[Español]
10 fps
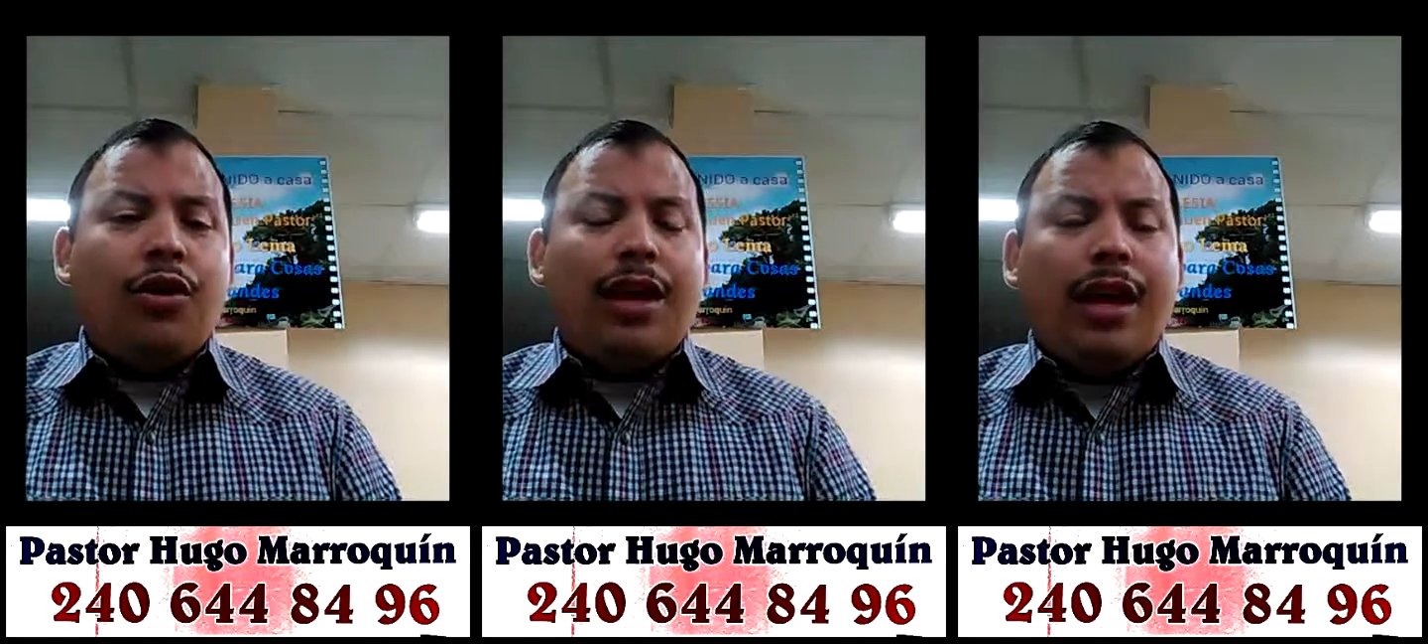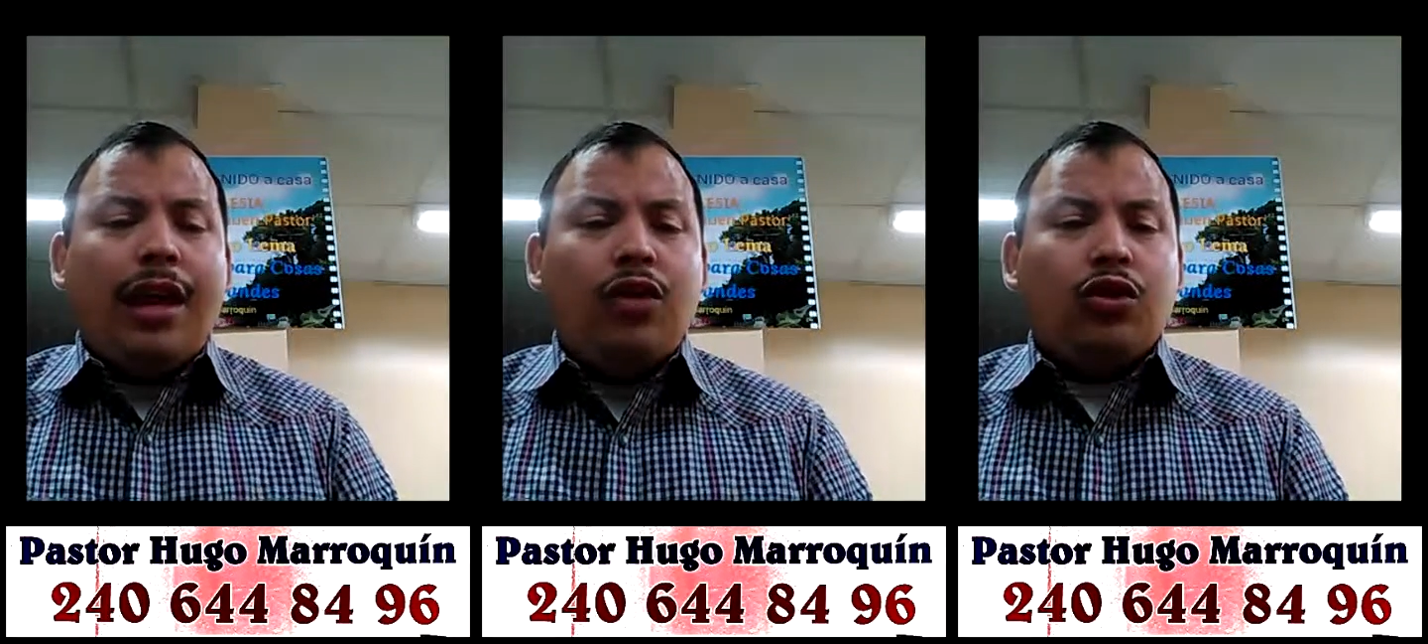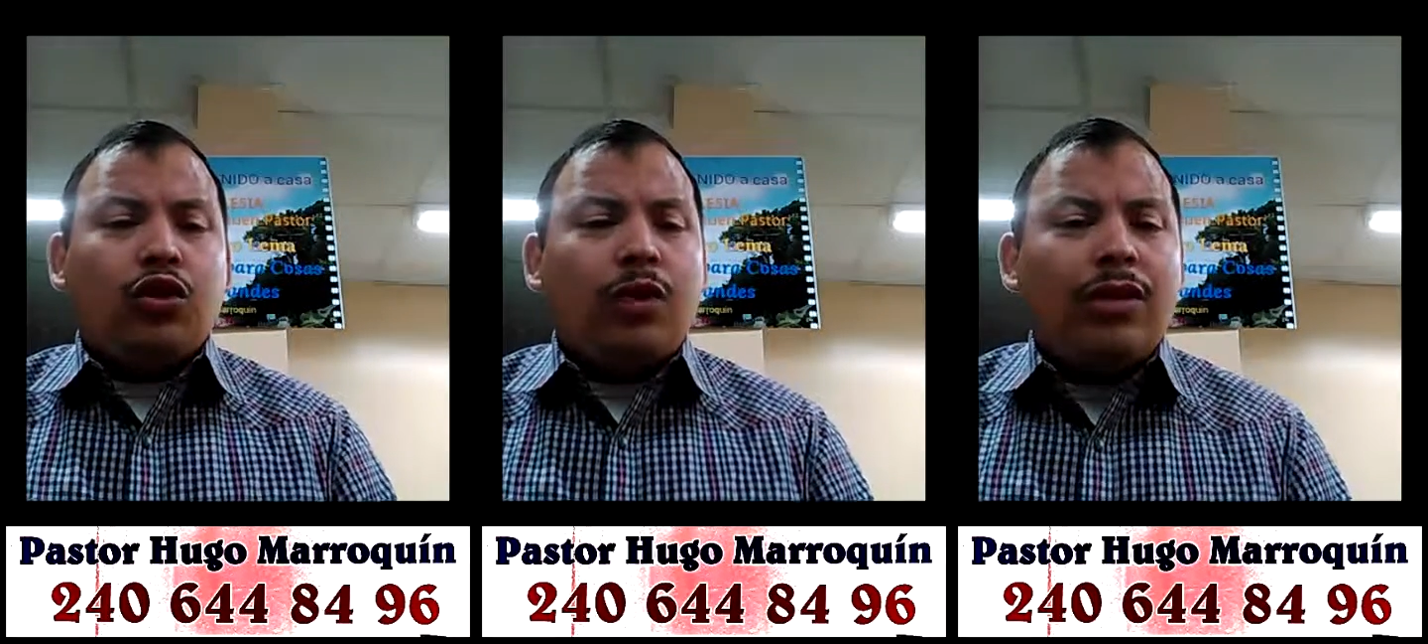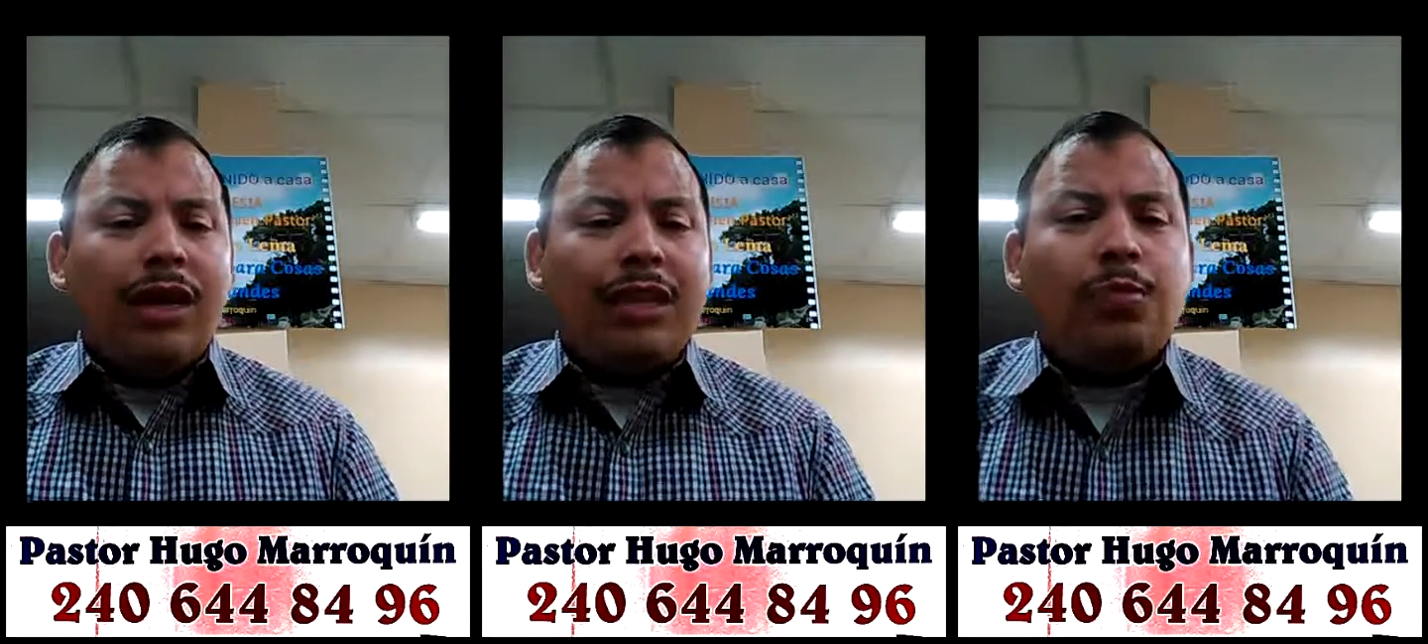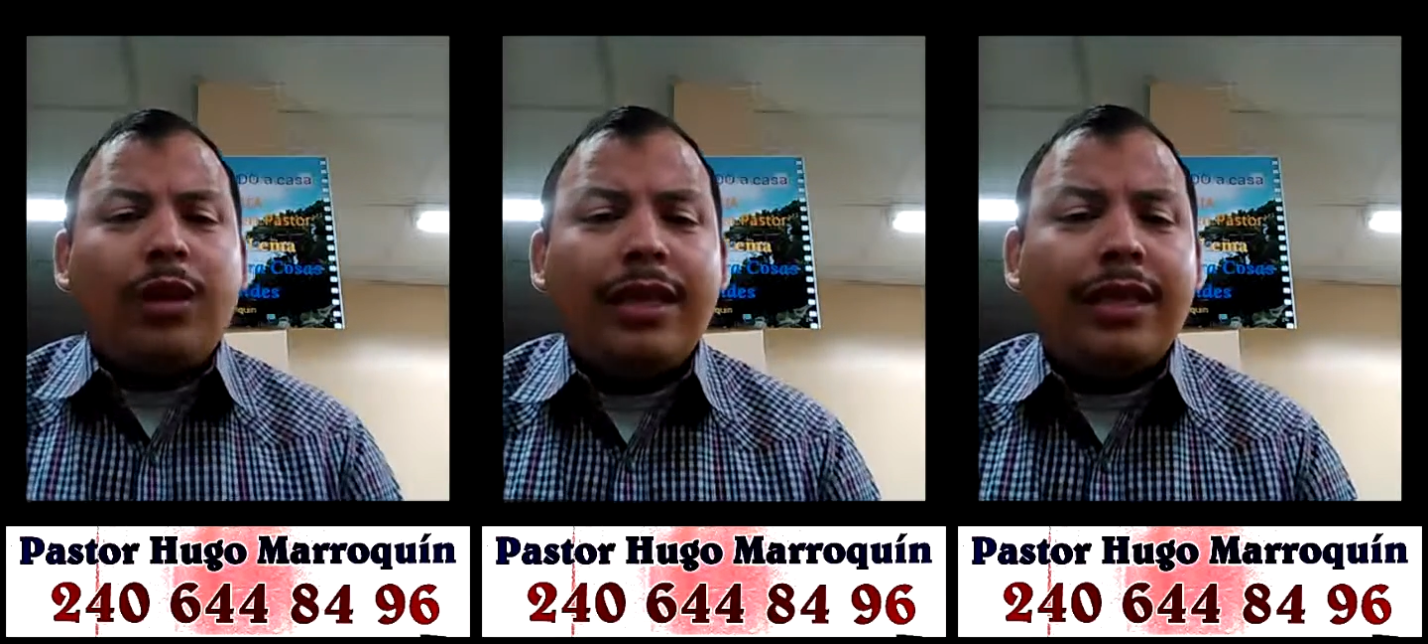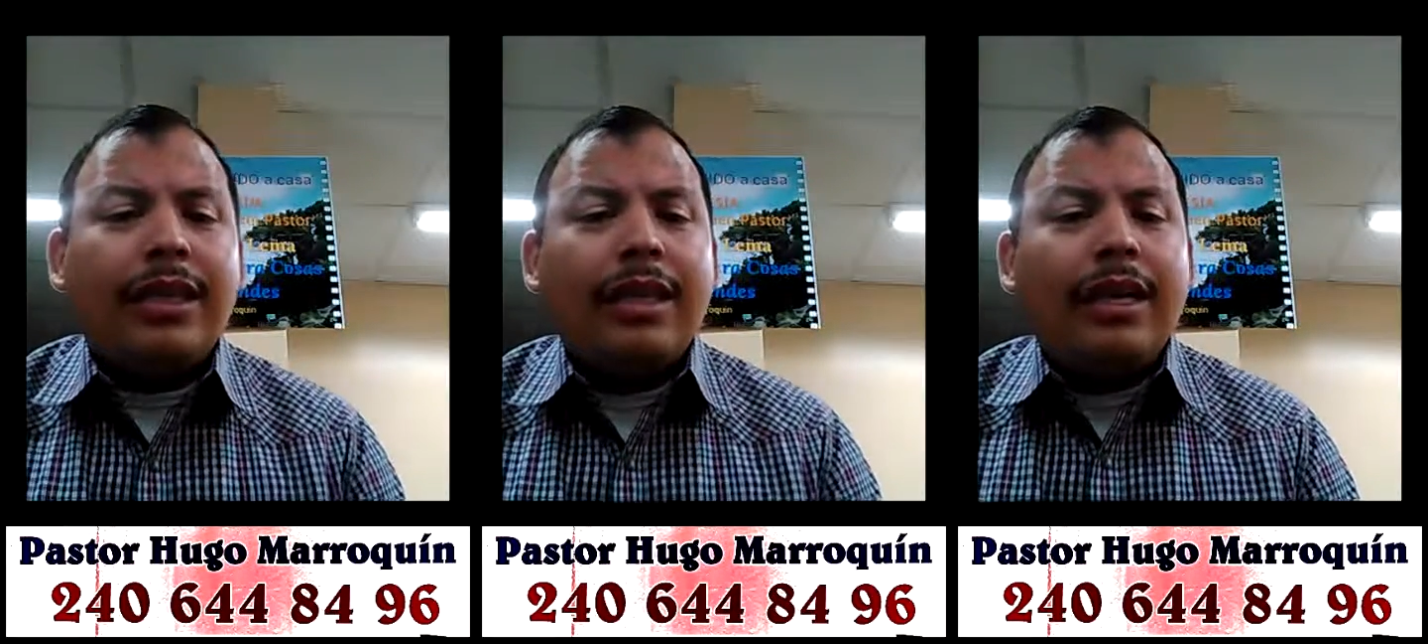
de ellos cuando las puertas